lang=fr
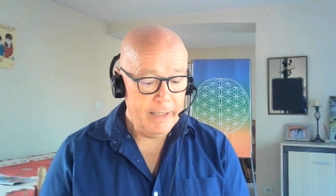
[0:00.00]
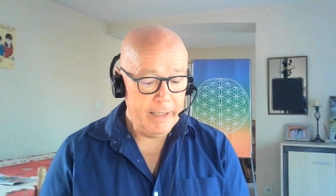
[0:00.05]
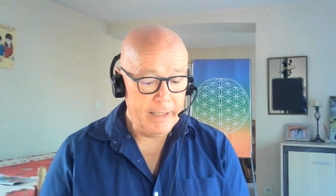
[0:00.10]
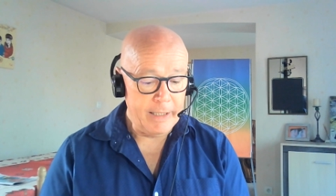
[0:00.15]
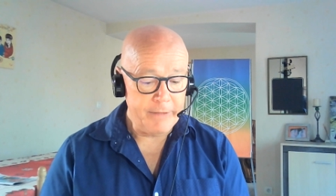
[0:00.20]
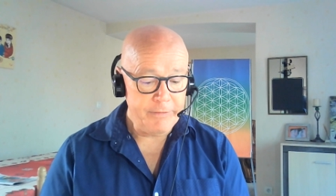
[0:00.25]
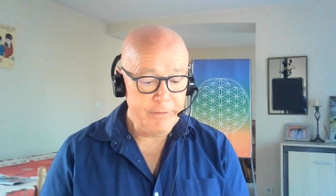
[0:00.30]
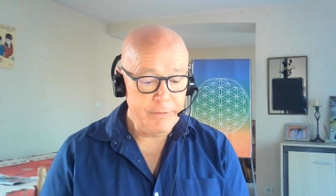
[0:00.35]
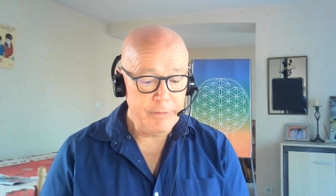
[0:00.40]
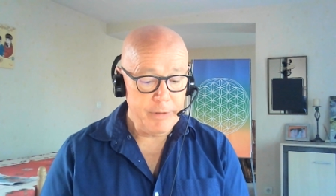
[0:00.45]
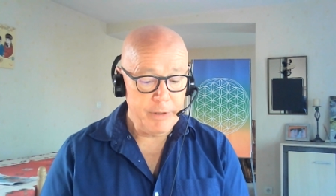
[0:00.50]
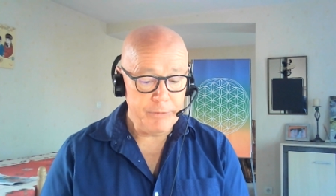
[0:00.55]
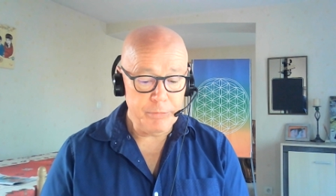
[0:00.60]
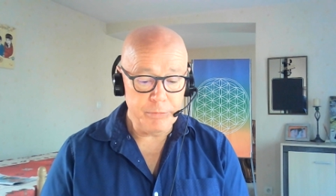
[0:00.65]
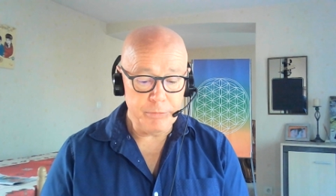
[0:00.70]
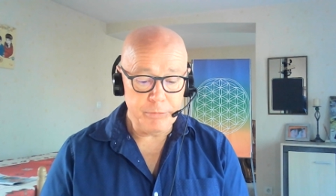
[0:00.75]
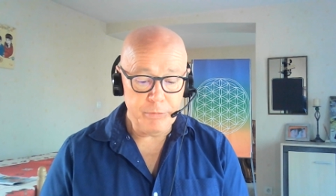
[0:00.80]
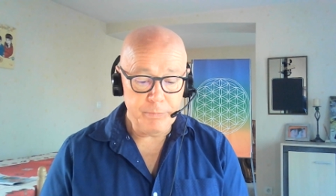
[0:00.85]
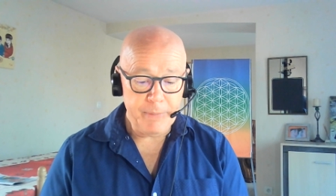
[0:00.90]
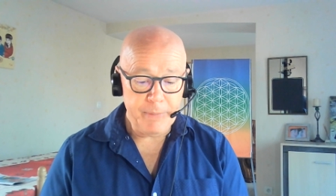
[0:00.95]
la
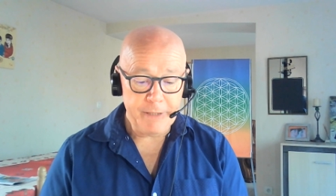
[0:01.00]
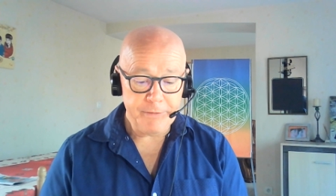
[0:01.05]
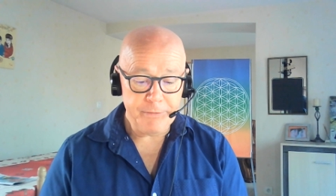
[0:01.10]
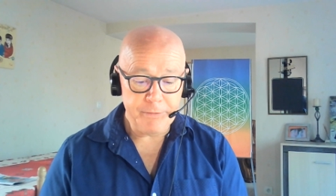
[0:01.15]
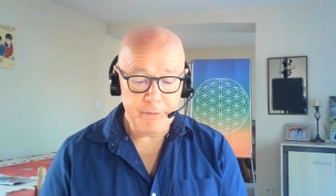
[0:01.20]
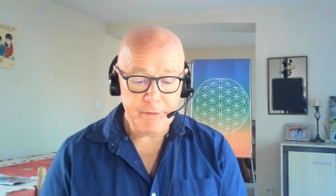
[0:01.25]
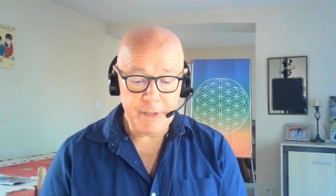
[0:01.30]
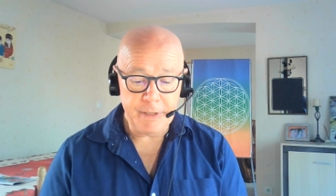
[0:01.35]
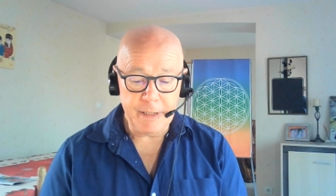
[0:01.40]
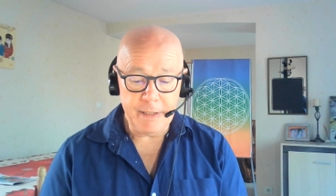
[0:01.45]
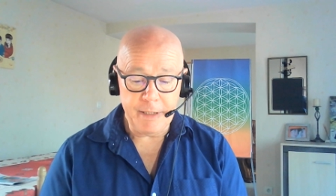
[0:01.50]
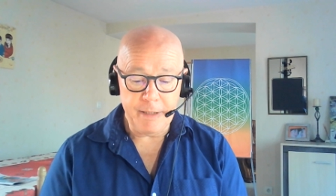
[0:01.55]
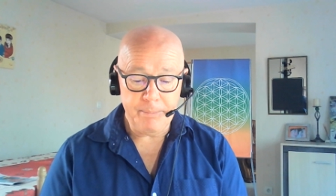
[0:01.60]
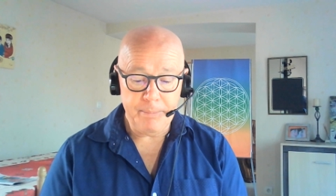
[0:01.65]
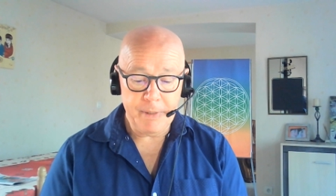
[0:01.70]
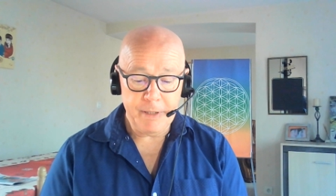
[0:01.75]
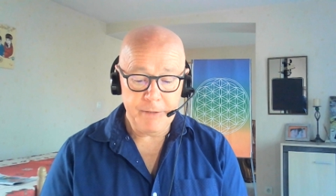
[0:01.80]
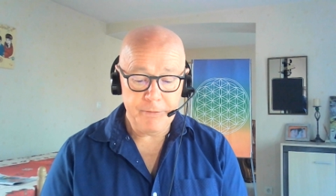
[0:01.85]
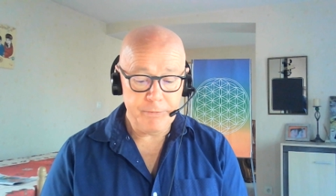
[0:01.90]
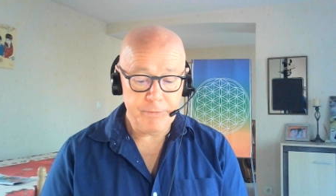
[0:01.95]
situation d'une personne qui n'est
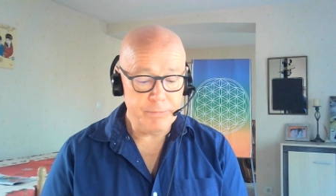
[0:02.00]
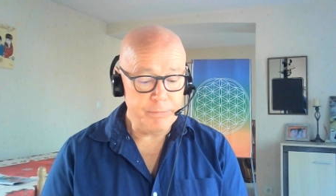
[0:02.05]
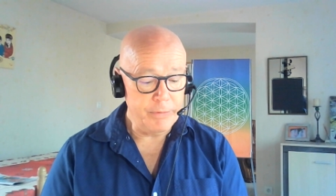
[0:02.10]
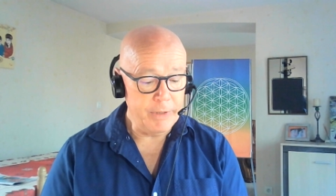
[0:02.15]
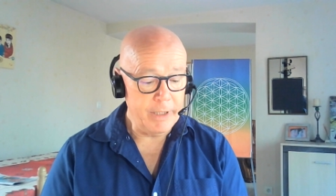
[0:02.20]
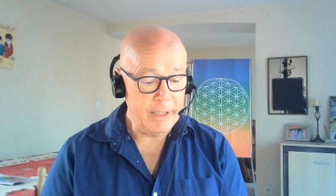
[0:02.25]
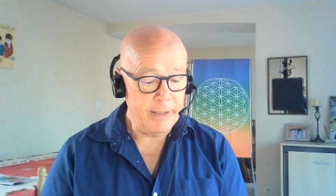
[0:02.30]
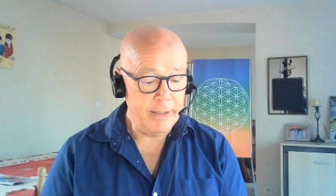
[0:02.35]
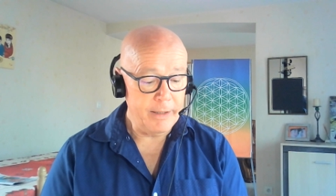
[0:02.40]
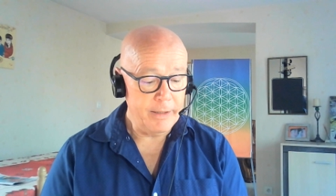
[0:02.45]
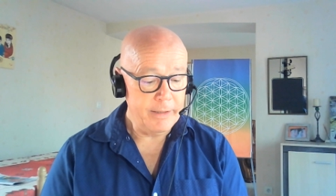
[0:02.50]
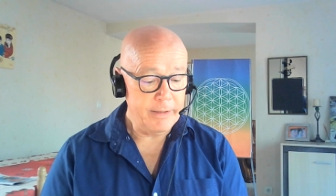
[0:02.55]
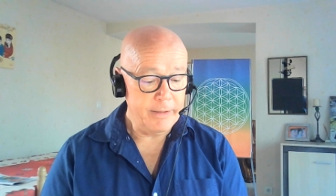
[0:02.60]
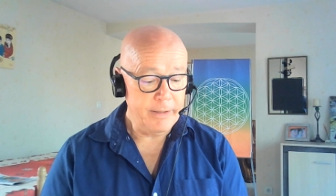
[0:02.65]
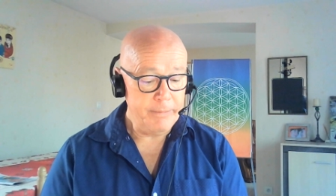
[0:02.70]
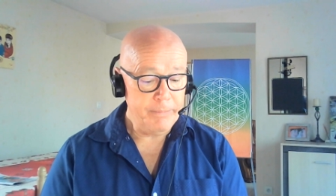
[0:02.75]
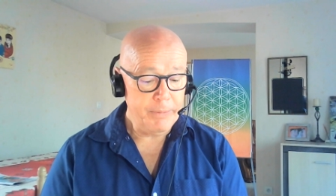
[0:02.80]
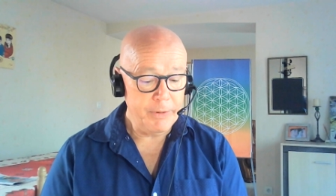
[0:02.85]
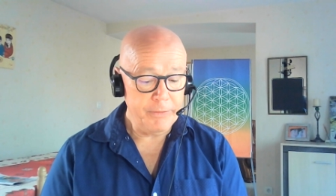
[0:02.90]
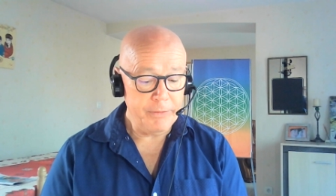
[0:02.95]
pas sous la
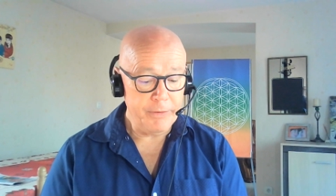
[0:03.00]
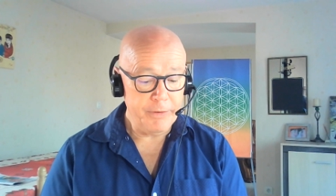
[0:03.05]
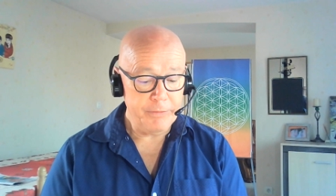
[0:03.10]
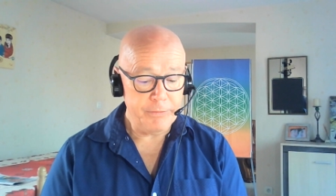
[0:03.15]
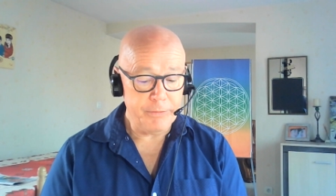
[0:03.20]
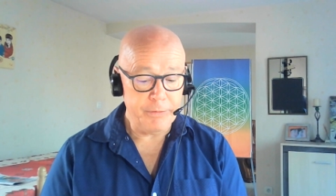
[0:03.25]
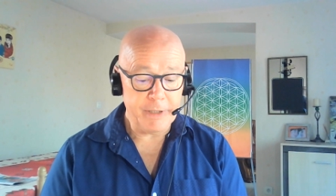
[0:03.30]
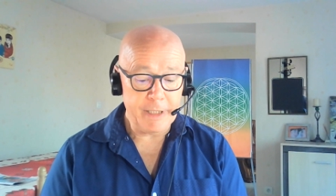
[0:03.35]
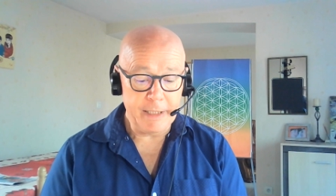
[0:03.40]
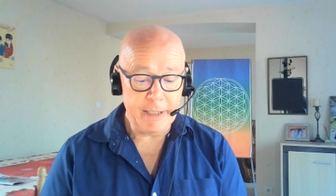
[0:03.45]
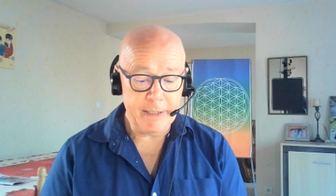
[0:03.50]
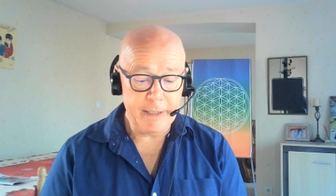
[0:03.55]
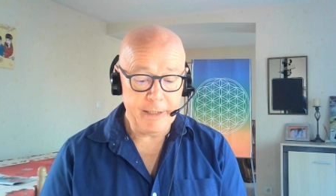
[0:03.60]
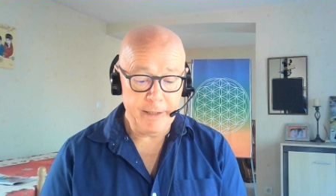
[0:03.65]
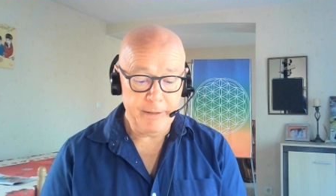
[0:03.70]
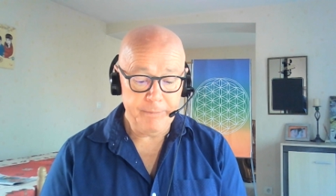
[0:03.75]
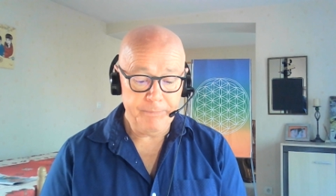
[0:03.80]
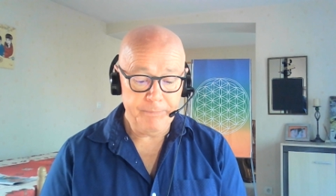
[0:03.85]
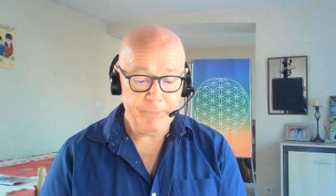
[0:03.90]
dépendance de quelqu'un,